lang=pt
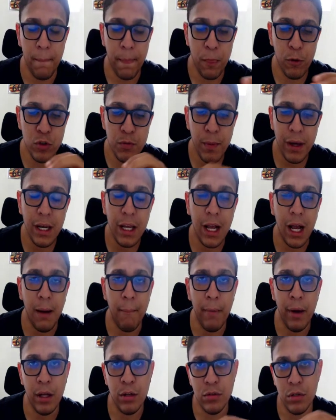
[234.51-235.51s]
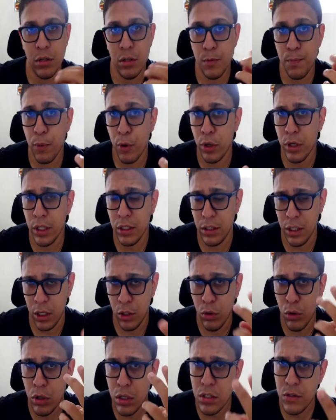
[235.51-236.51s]
Os medicamentos eles podem ter
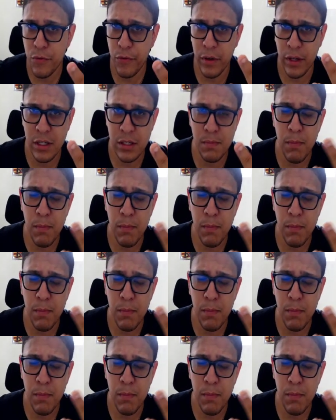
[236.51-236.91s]
dois fins